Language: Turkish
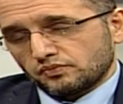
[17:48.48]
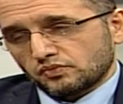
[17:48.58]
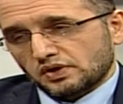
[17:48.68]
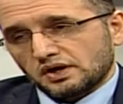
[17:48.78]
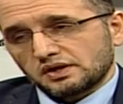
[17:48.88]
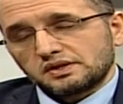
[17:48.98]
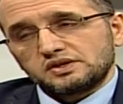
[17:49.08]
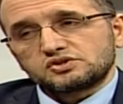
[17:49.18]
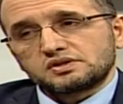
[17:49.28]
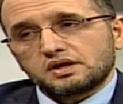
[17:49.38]
karnın
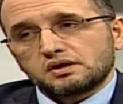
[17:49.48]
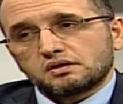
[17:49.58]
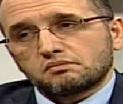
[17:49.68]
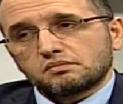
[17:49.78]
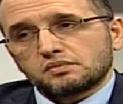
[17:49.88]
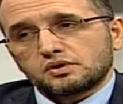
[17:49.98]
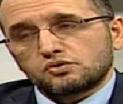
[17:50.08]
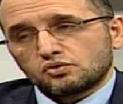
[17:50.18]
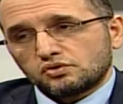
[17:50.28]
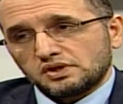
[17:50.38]
içine e,
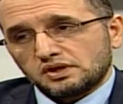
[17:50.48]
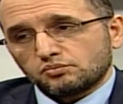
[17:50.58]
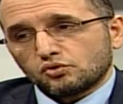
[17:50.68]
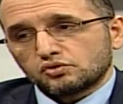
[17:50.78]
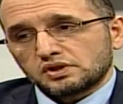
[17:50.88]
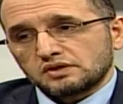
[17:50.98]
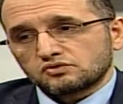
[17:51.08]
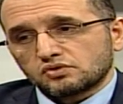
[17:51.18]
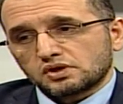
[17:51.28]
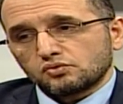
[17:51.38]
gönderip ondan
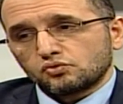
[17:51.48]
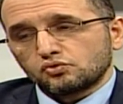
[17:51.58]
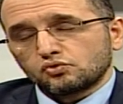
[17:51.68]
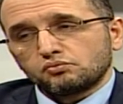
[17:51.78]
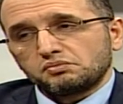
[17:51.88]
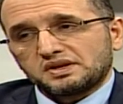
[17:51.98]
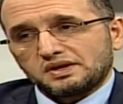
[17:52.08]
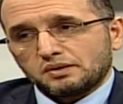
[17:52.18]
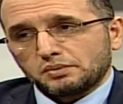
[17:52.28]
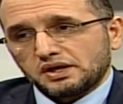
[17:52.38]
sonra uygun bir
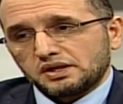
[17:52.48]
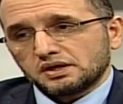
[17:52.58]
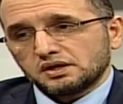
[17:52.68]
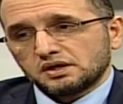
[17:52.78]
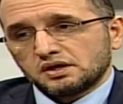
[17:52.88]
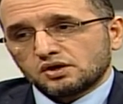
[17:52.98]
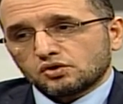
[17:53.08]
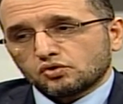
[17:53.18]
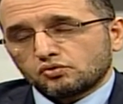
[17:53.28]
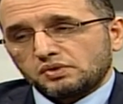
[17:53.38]
yamayla
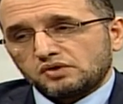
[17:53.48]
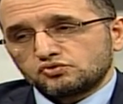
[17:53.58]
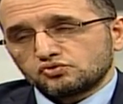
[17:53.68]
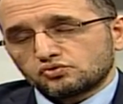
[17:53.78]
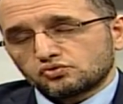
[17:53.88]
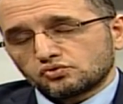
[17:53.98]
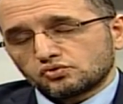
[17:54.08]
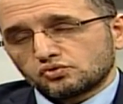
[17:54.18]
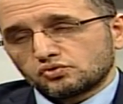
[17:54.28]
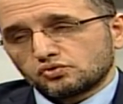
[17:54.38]
o mevcut
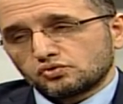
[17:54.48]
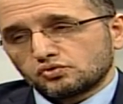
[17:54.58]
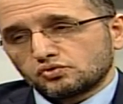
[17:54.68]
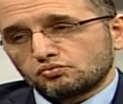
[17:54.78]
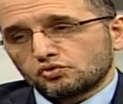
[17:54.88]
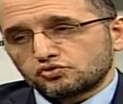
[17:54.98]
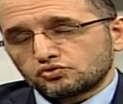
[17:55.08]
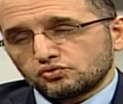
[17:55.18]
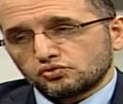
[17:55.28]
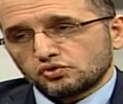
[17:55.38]
e,
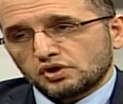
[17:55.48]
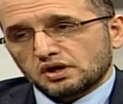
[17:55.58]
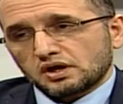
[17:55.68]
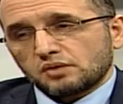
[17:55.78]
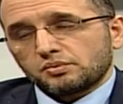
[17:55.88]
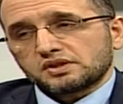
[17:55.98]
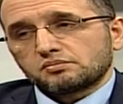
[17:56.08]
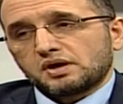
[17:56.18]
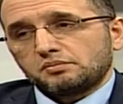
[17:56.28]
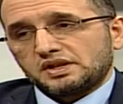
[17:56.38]
boşluğu
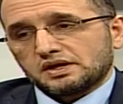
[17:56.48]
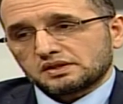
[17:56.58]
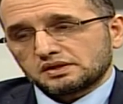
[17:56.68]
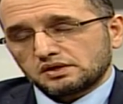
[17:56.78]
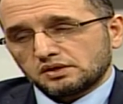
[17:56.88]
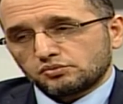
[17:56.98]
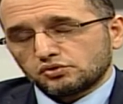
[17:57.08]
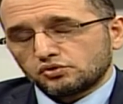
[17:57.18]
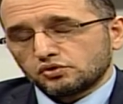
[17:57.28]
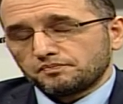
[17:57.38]
kapatma ameliyatları
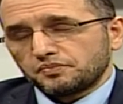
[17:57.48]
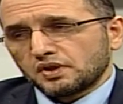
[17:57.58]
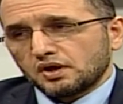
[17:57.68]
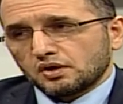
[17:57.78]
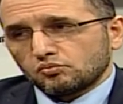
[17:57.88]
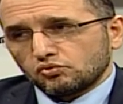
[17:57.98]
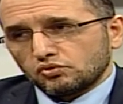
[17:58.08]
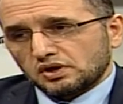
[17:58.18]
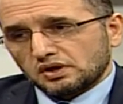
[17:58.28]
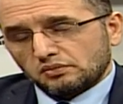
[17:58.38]
yapılıyor.
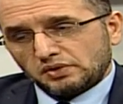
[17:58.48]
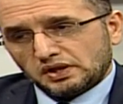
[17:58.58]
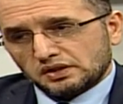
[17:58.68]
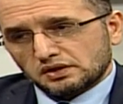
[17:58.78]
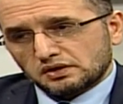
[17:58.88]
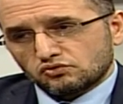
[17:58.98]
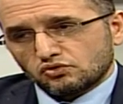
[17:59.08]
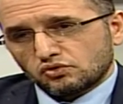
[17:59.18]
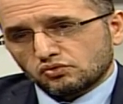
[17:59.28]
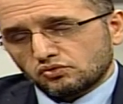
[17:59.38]
Bunların ameliyatları
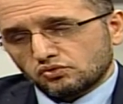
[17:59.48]
son